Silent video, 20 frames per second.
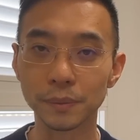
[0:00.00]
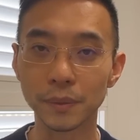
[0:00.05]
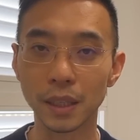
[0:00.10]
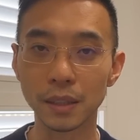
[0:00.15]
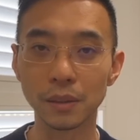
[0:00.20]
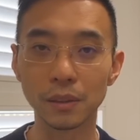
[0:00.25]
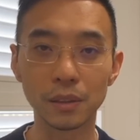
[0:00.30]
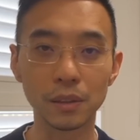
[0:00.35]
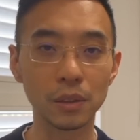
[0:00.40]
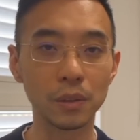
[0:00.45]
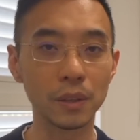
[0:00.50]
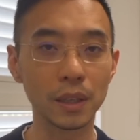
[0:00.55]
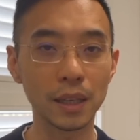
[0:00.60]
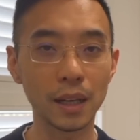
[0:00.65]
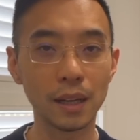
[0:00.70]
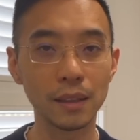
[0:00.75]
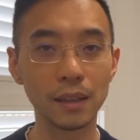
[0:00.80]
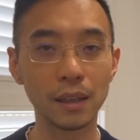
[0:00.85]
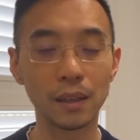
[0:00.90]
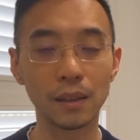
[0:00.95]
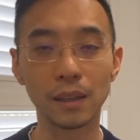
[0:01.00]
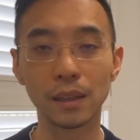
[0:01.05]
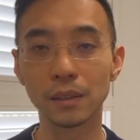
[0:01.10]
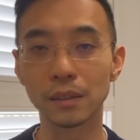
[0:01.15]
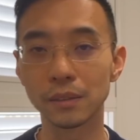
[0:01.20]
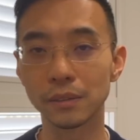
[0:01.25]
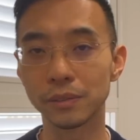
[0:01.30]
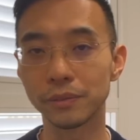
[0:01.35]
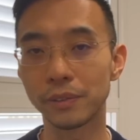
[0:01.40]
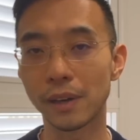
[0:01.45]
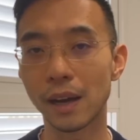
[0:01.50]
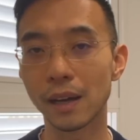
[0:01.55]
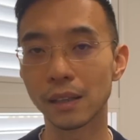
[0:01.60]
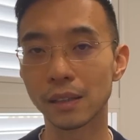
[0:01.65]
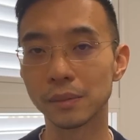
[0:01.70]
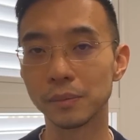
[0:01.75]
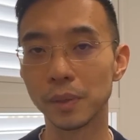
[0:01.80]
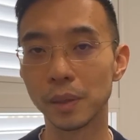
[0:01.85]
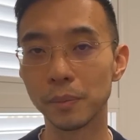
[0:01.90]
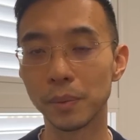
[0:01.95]
那有的时候我会看到啊，发个
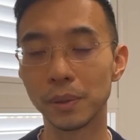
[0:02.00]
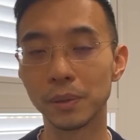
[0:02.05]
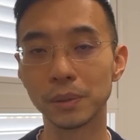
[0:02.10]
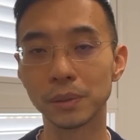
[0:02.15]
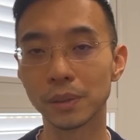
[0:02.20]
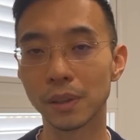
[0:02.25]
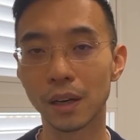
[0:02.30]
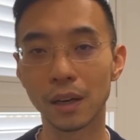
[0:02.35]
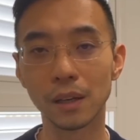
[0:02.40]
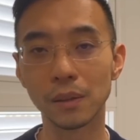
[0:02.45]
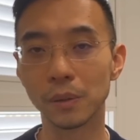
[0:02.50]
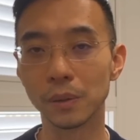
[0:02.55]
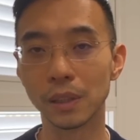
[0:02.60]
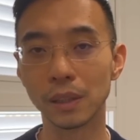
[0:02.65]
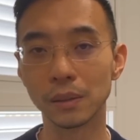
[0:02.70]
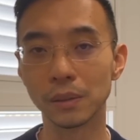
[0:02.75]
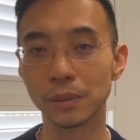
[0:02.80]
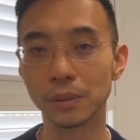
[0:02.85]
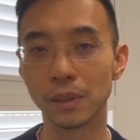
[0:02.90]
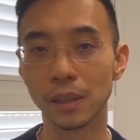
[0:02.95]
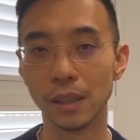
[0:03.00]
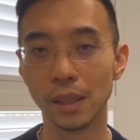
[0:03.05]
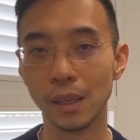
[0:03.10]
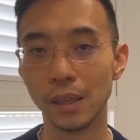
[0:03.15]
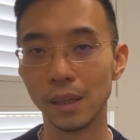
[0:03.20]
什么朋友圈啊，我那个同学